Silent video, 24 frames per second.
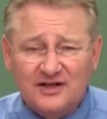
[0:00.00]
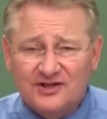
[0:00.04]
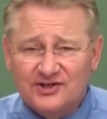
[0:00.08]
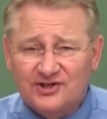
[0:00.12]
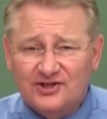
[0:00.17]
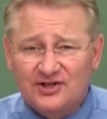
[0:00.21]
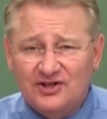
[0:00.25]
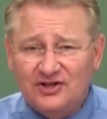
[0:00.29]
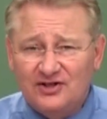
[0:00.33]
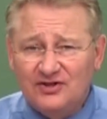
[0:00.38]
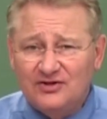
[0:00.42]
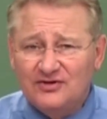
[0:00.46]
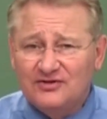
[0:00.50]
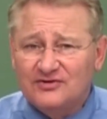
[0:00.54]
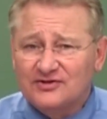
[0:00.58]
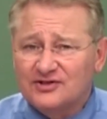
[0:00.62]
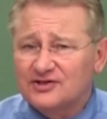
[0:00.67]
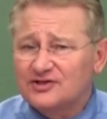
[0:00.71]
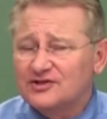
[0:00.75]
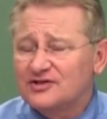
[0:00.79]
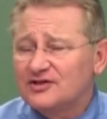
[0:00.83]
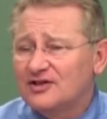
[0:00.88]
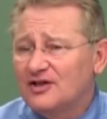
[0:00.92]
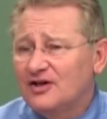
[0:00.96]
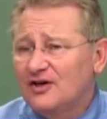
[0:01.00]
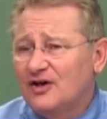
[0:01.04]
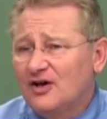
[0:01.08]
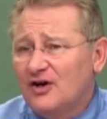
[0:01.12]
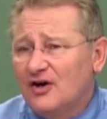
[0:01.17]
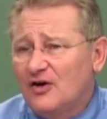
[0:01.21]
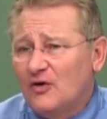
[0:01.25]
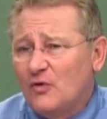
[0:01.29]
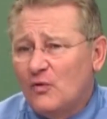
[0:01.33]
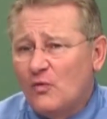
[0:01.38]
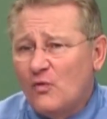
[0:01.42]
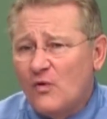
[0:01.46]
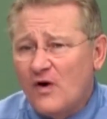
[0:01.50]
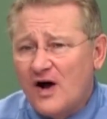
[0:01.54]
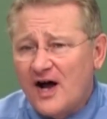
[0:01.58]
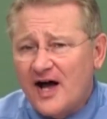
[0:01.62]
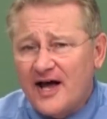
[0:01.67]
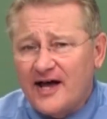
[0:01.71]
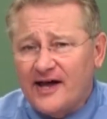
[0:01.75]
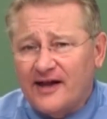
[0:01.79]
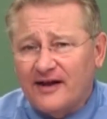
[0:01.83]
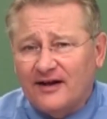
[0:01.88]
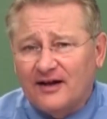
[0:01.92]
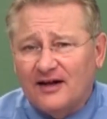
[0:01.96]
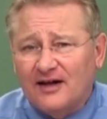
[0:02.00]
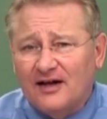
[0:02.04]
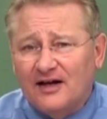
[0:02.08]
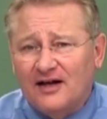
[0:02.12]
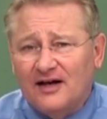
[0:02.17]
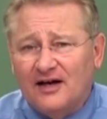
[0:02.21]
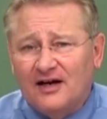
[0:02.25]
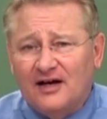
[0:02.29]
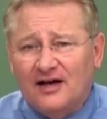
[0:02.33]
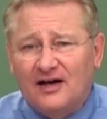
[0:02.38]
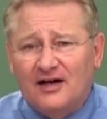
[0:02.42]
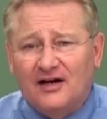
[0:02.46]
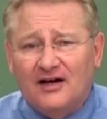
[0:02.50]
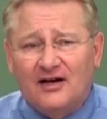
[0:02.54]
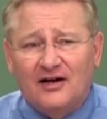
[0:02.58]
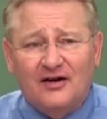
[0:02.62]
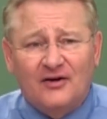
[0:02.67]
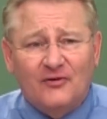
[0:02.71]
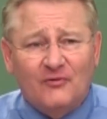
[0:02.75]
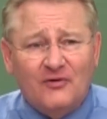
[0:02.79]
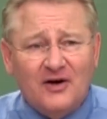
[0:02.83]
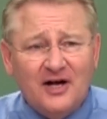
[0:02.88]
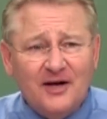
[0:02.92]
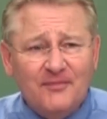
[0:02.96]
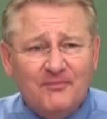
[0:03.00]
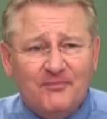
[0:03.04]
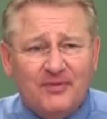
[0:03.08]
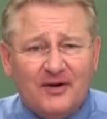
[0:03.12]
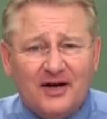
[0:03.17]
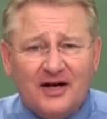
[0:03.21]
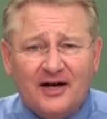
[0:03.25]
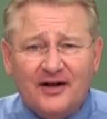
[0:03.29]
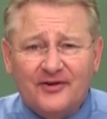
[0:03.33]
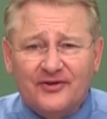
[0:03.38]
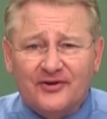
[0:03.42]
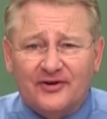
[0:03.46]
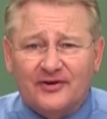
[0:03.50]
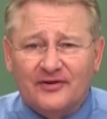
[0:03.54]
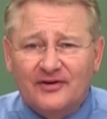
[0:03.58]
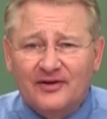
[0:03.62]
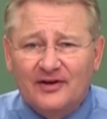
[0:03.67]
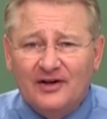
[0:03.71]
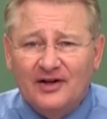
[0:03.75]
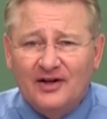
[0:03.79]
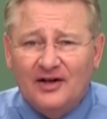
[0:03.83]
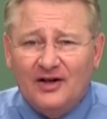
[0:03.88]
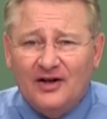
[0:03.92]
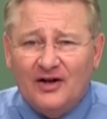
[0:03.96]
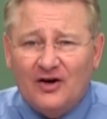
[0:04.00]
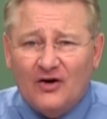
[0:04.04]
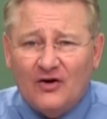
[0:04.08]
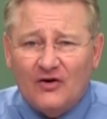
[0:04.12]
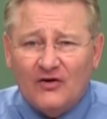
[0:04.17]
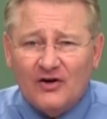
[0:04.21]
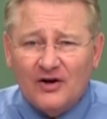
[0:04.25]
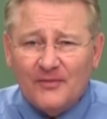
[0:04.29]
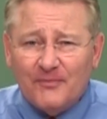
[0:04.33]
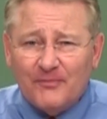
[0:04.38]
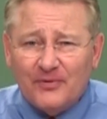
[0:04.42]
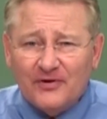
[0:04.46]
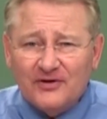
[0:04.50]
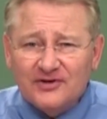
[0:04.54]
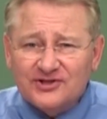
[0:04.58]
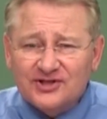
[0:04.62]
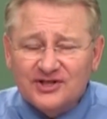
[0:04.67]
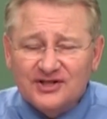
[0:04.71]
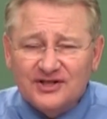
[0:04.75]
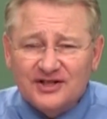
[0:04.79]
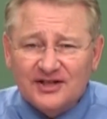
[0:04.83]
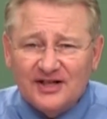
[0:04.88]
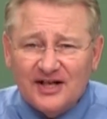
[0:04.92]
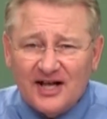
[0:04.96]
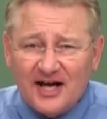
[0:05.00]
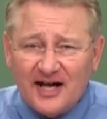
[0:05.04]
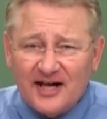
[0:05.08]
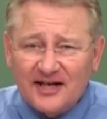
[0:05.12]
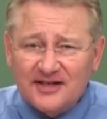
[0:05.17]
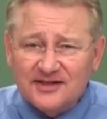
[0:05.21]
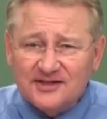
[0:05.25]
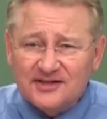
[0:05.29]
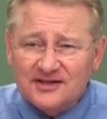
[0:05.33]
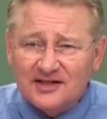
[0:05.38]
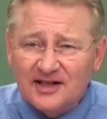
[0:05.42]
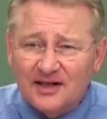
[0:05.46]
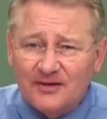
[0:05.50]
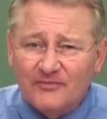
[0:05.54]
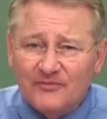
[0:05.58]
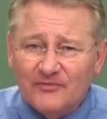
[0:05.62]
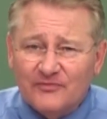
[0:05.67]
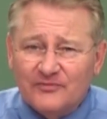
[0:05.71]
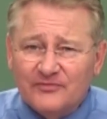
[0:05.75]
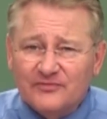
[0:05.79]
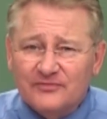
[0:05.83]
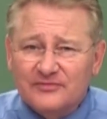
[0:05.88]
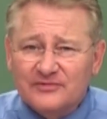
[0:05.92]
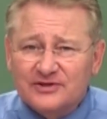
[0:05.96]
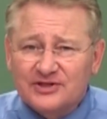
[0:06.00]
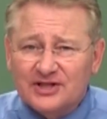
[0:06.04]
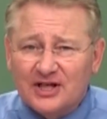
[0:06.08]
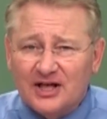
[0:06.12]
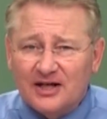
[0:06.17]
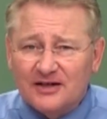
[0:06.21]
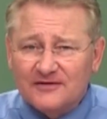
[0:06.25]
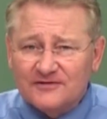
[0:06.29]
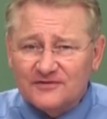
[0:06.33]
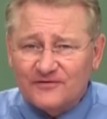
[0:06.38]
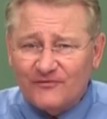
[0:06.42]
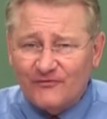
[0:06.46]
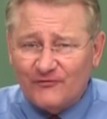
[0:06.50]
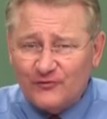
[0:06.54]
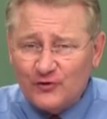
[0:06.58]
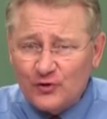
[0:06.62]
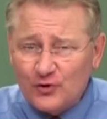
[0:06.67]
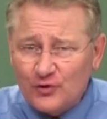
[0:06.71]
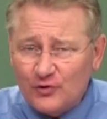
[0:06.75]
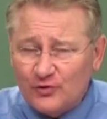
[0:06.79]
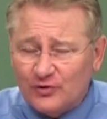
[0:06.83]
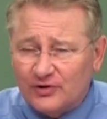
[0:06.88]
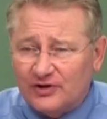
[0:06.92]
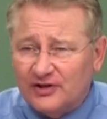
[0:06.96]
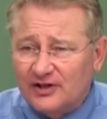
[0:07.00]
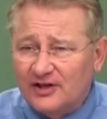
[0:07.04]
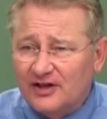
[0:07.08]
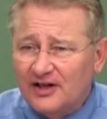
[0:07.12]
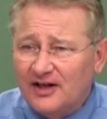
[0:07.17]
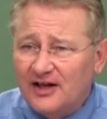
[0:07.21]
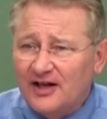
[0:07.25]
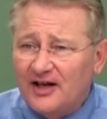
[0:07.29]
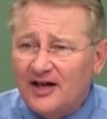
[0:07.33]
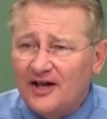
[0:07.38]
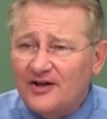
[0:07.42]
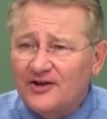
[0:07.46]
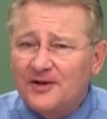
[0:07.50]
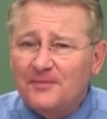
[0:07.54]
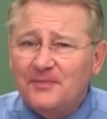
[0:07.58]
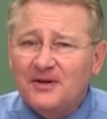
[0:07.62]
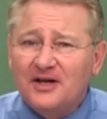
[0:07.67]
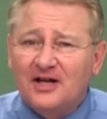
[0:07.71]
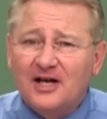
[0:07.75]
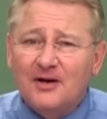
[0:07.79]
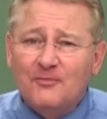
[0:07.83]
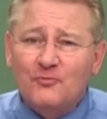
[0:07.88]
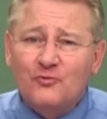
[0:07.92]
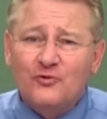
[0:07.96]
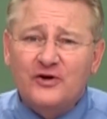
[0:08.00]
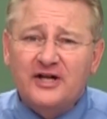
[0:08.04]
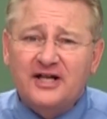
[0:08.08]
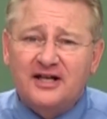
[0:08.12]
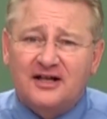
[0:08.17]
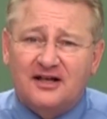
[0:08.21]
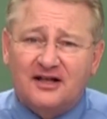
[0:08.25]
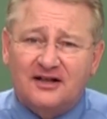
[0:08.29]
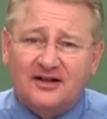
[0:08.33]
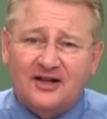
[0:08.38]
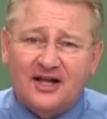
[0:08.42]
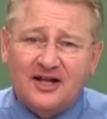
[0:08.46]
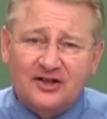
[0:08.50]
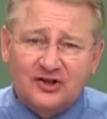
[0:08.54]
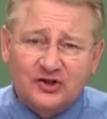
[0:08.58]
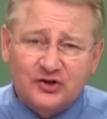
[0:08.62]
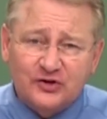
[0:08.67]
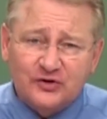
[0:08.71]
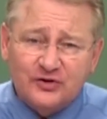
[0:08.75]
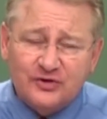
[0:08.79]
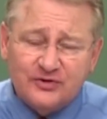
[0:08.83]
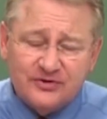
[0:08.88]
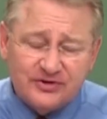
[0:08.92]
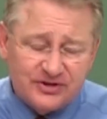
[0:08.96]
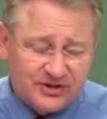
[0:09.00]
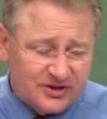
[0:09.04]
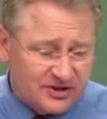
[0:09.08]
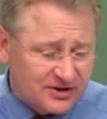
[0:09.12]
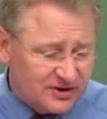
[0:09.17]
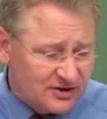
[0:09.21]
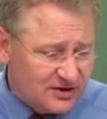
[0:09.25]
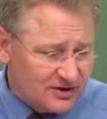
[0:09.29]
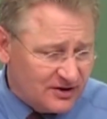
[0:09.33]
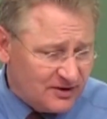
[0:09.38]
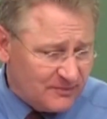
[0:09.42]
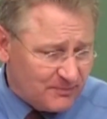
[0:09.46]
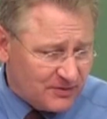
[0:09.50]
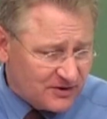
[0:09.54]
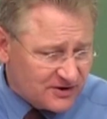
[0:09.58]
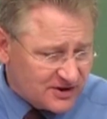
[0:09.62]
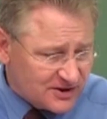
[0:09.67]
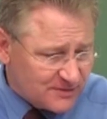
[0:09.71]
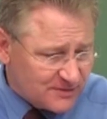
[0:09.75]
Neden bu kadar uğraşıyorum ki diye düşünecek. Uh, Belki yemek yemeyi göz ardı edecek. Zayıf düşünce de görüşünü kaybedecek.